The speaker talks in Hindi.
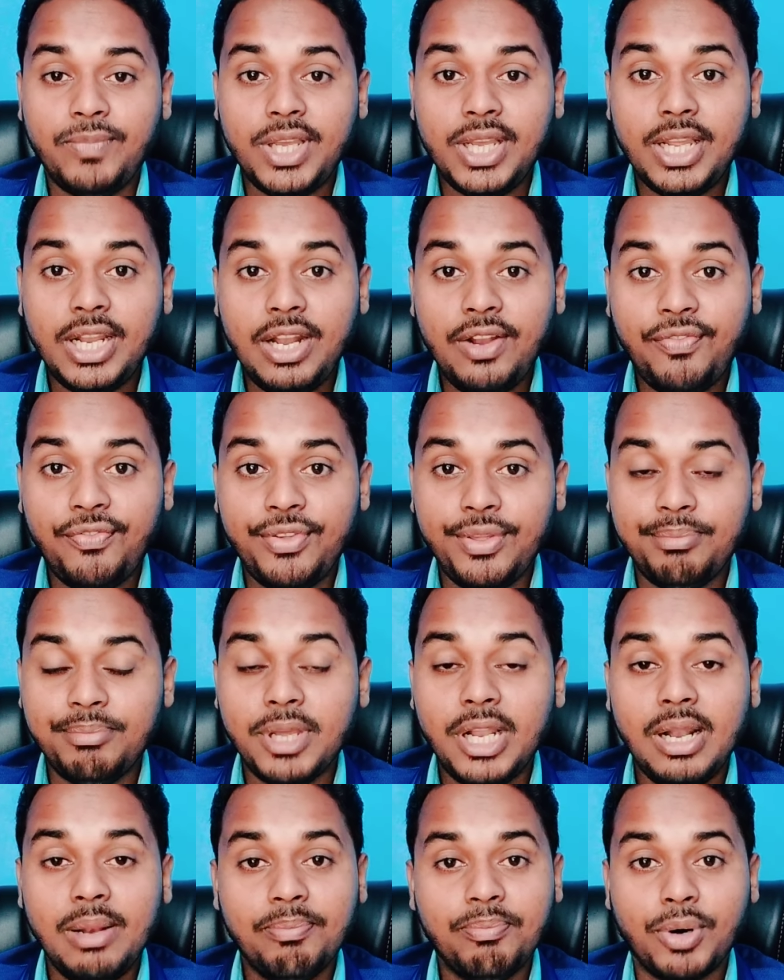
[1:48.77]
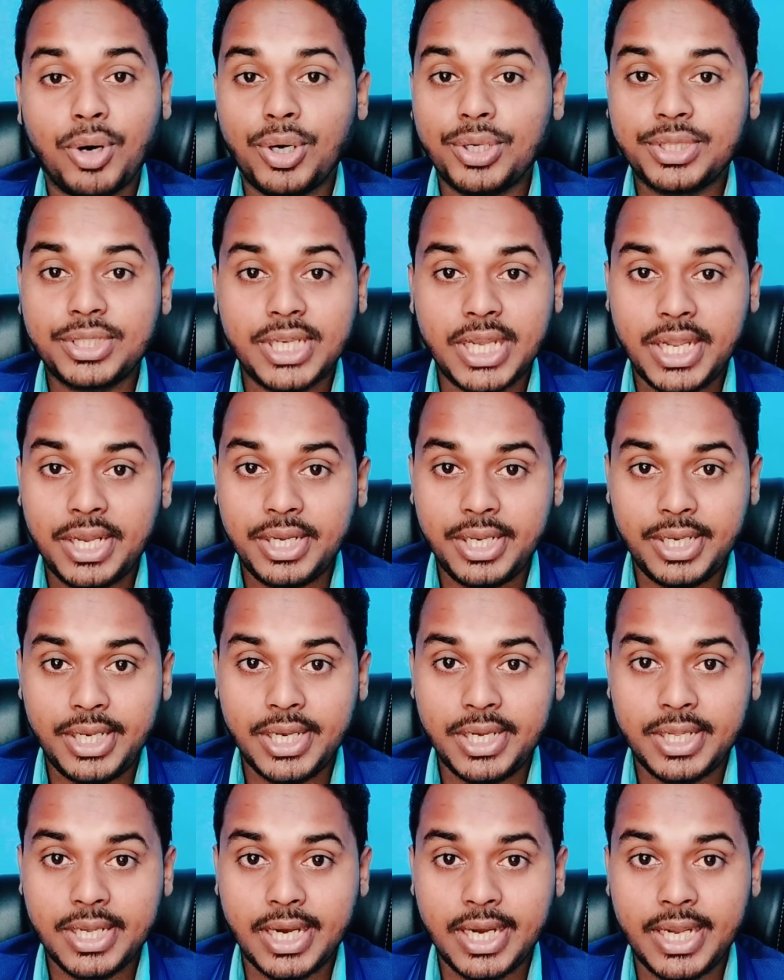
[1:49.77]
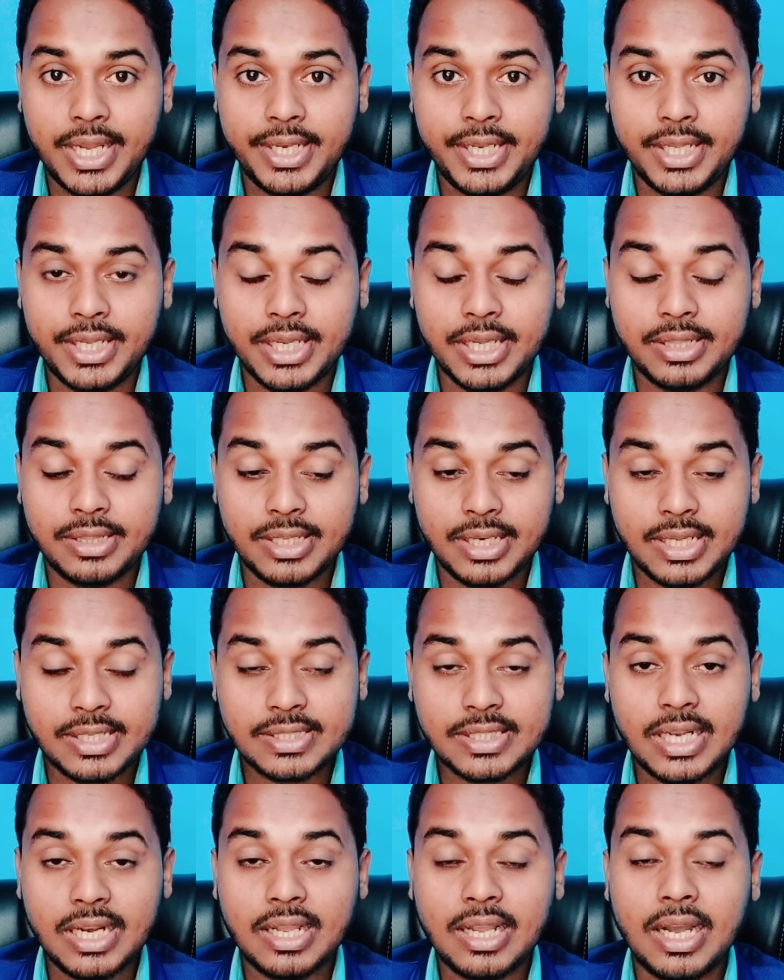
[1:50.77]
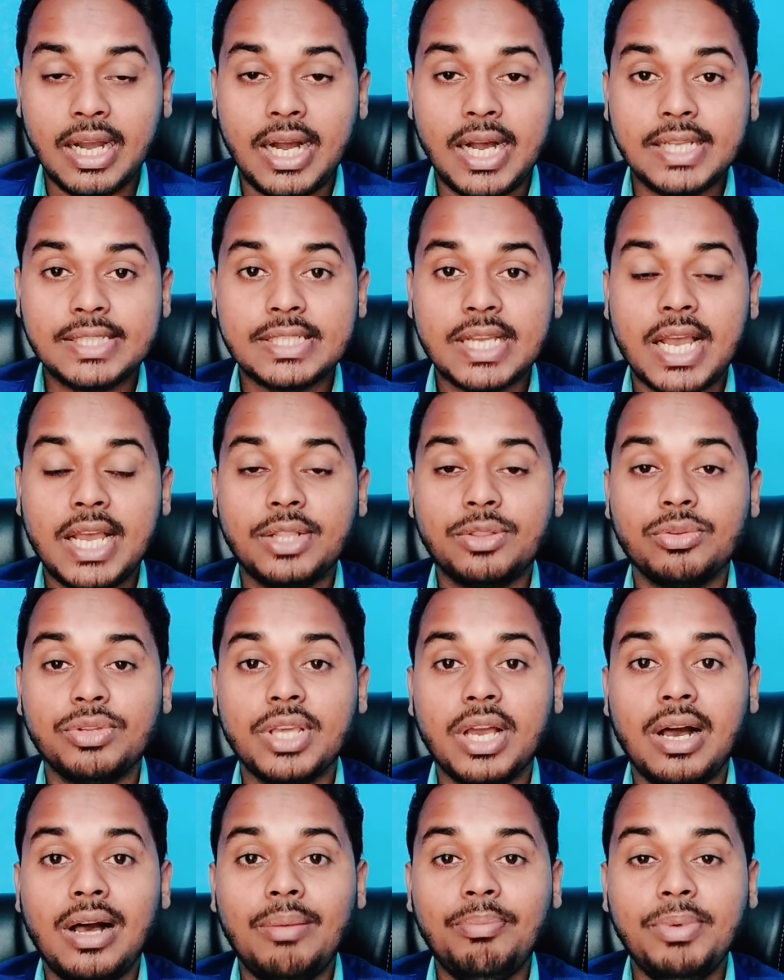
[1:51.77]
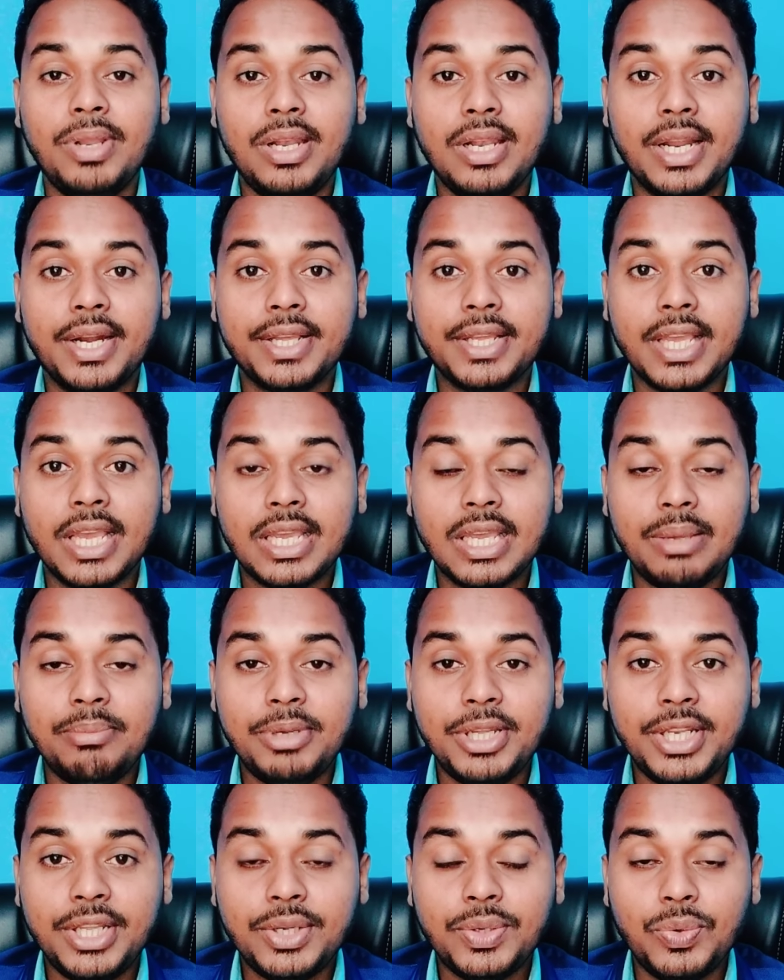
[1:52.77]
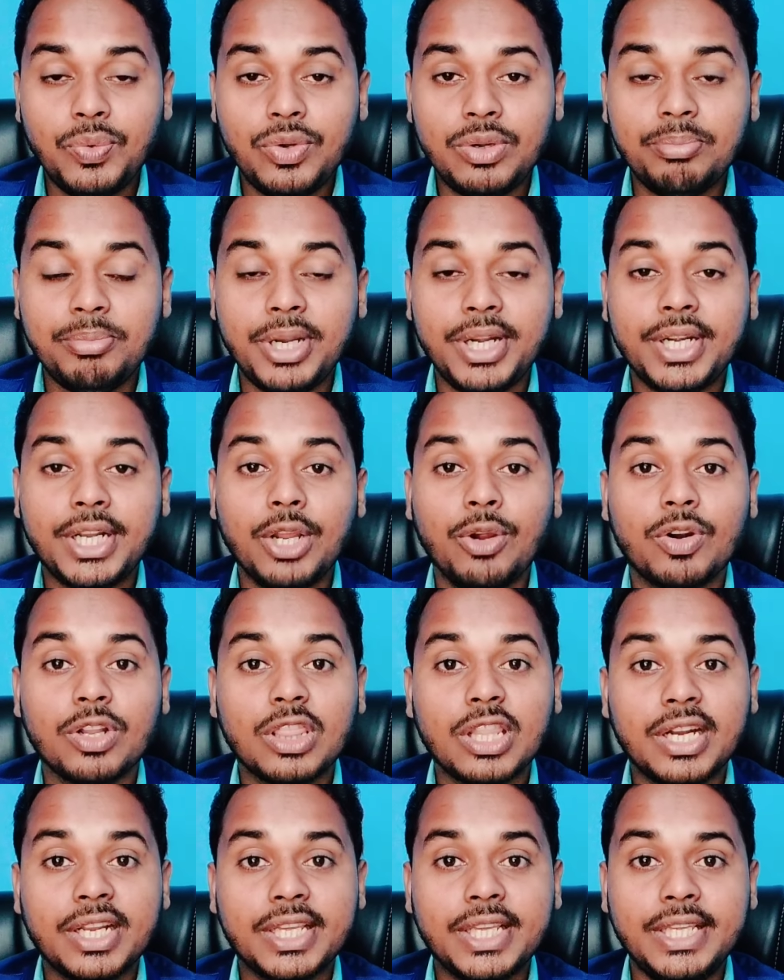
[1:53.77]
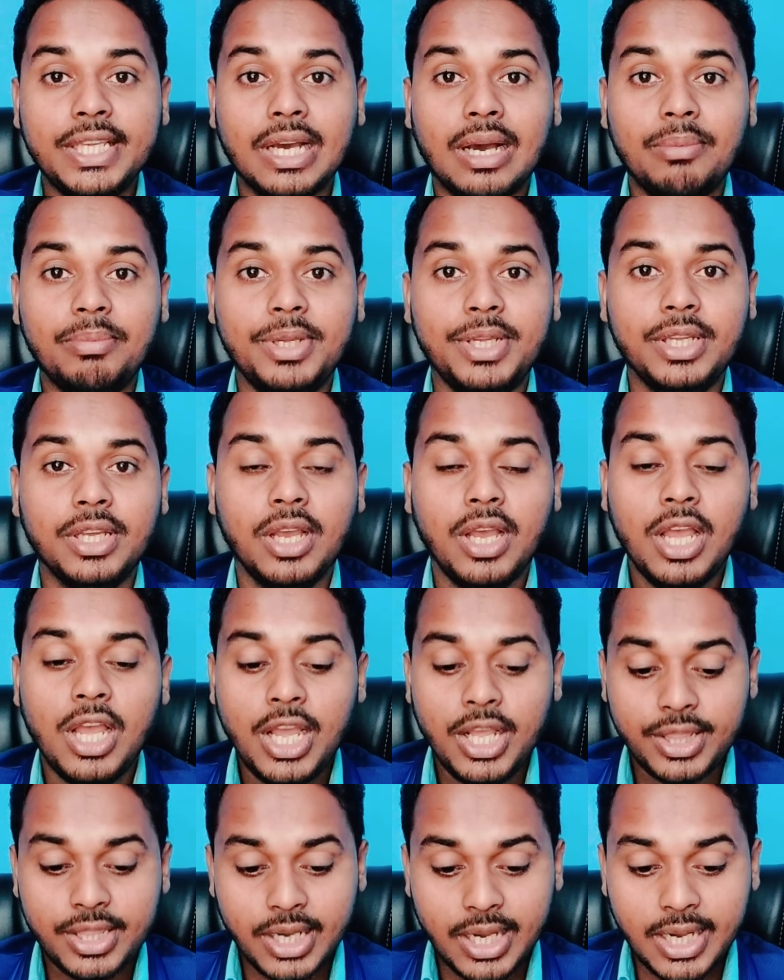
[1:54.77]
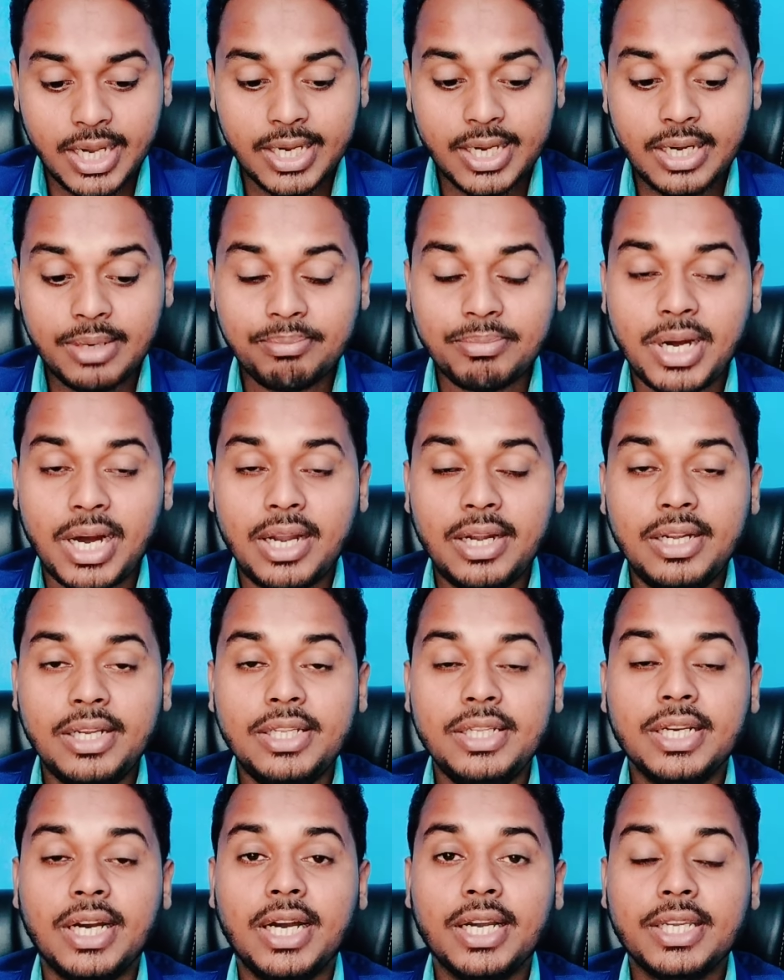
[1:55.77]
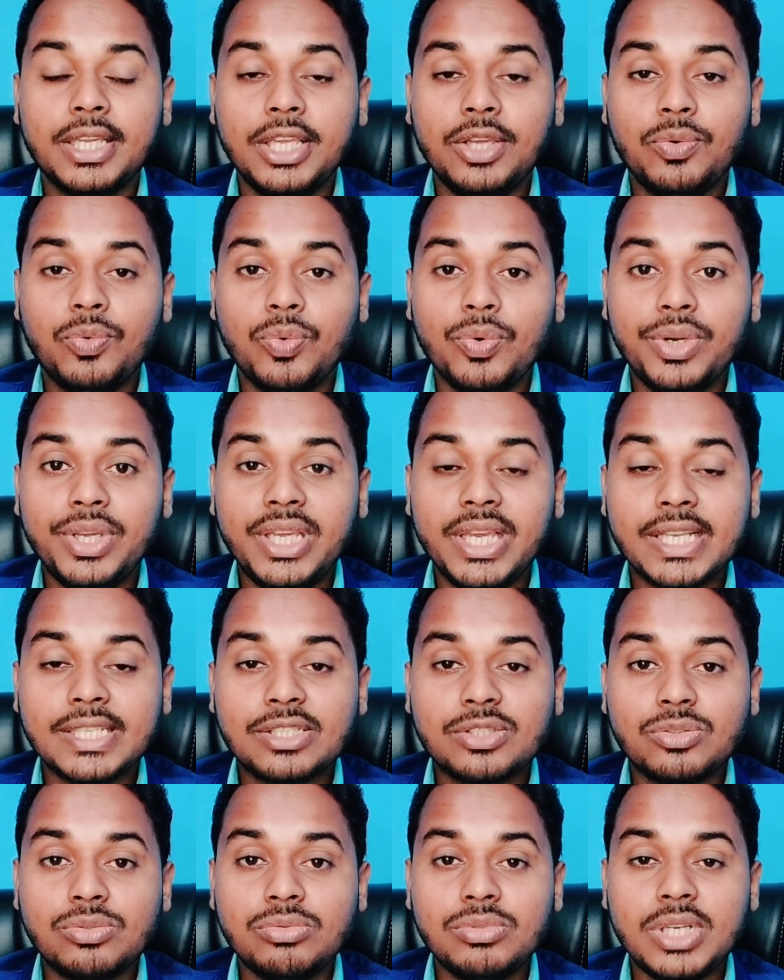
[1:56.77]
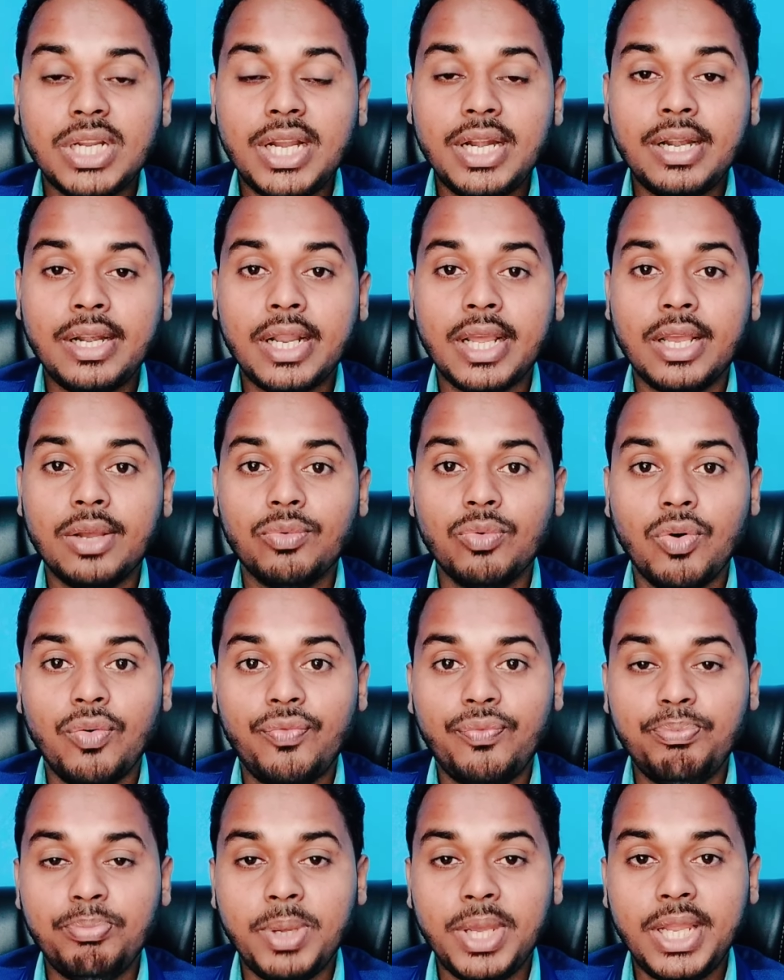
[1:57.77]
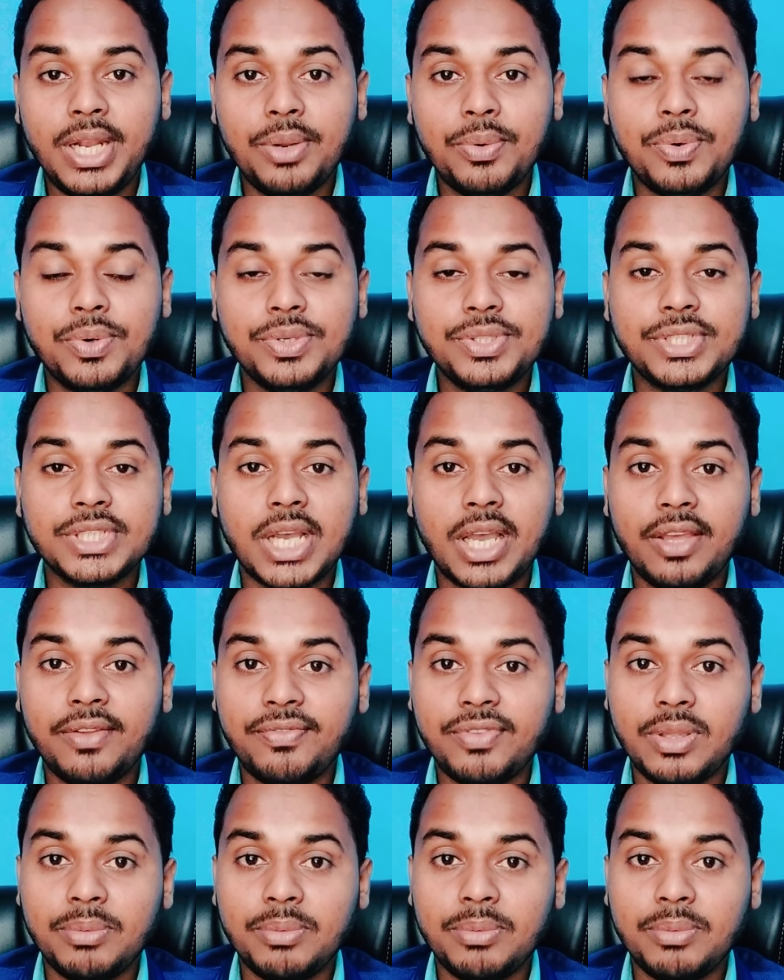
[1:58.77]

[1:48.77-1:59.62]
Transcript: मेल फीमेल बहुत कैंडिडेट का हायरिंग है दरअसल कहा जाए तो यहाँ वहाँ पे लड़के की भी रिक्रूटमेंट है और लड़कियाँ भी तो अगर मान लिया कि कोई स्टूडेंट है वो मेल हो चाहे